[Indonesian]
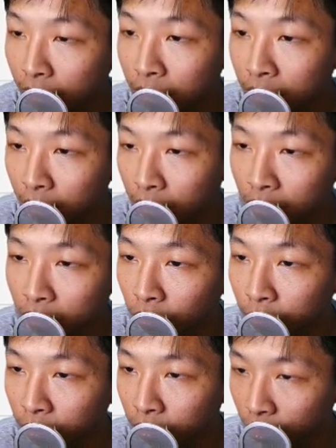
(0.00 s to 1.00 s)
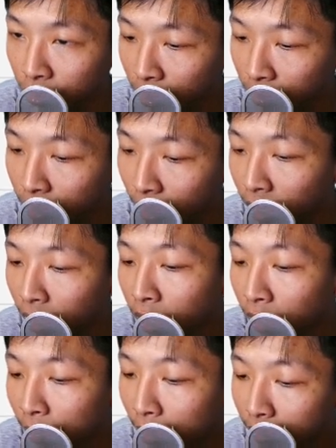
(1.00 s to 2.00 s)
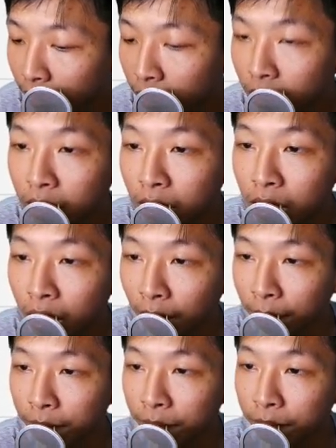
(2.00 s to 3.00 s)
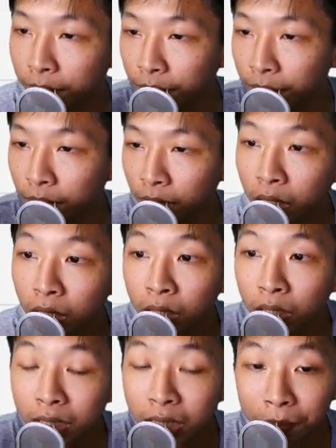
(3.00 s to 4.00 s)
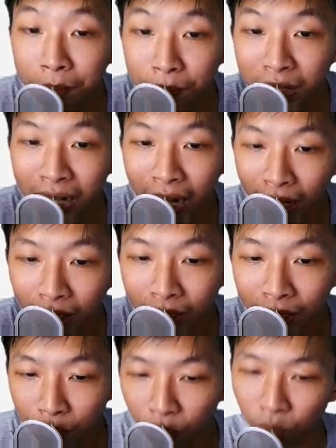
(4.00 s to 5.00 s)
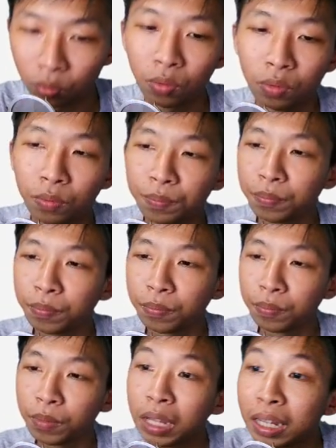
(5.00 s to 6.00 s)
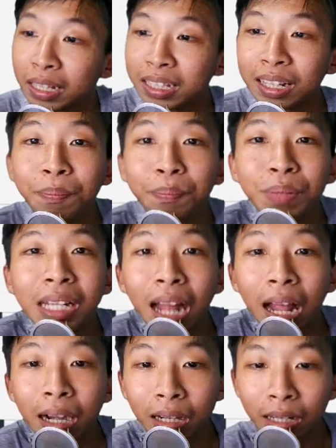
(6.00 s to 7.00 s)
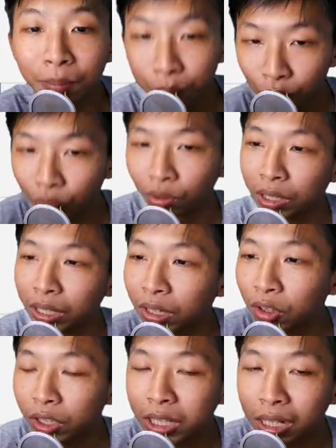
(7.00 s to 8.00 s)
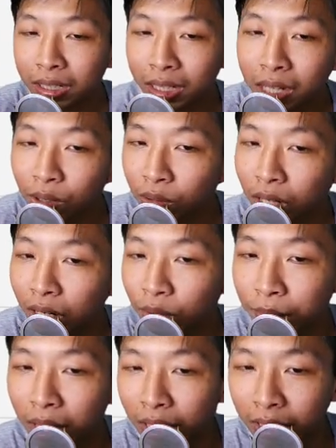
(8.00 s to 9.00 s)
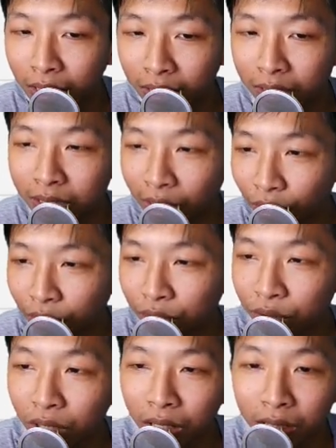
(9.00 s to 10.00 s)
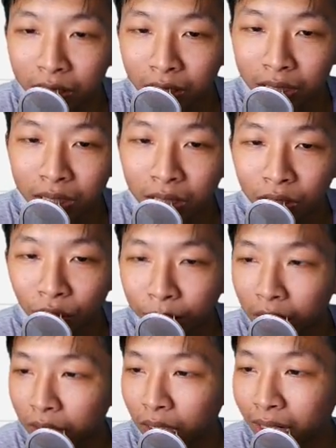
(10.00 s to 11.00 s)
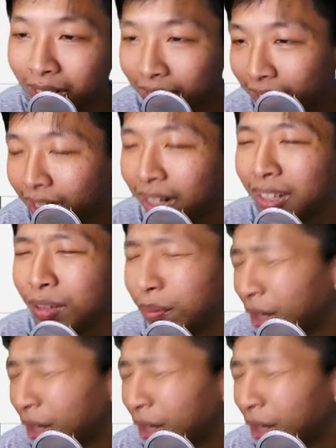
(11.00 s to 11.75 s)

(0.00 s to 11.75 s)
bagi uh, 27.000 ya bagi 3 9000 9000 Itu selisihnya udah lumayan jauh juga ya Selisihnya jauh banget ya